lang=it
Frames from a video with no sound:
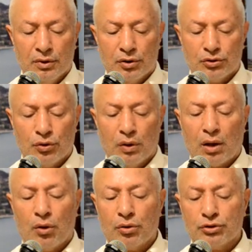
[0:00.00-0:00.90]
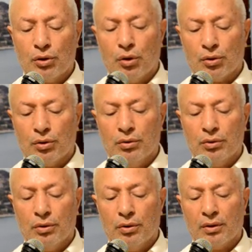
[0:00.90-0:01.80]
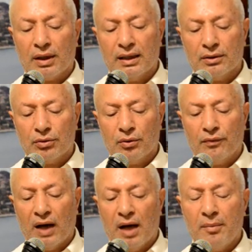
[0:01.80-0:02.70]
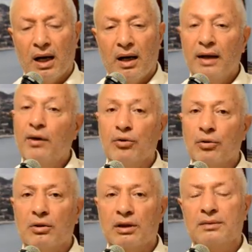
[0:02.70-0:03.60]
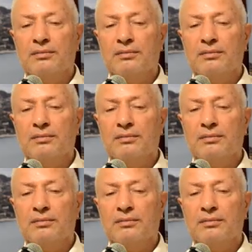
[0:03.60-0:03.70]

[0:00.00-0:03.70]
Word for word: solo a costoro rendo fama e onori.